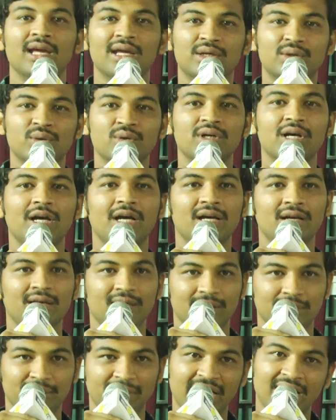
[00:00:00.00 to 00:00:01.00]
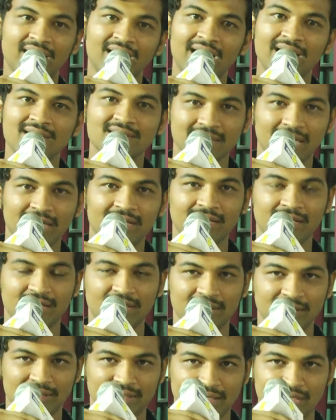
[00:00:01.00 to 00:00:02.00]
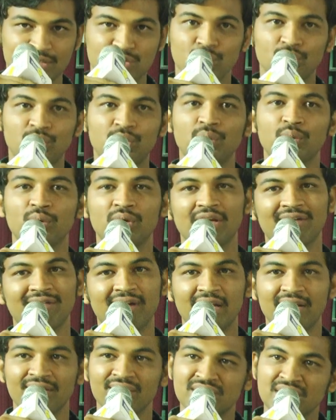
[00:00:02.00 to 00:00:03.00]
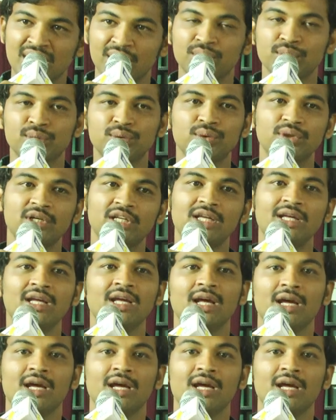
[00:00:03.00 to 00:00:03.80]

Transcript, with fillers: ఎక్కువగా మన రాష్ట్ర అంటే నా చుట్టూ ఉన్న వాళ్ళవి చదువుతూనే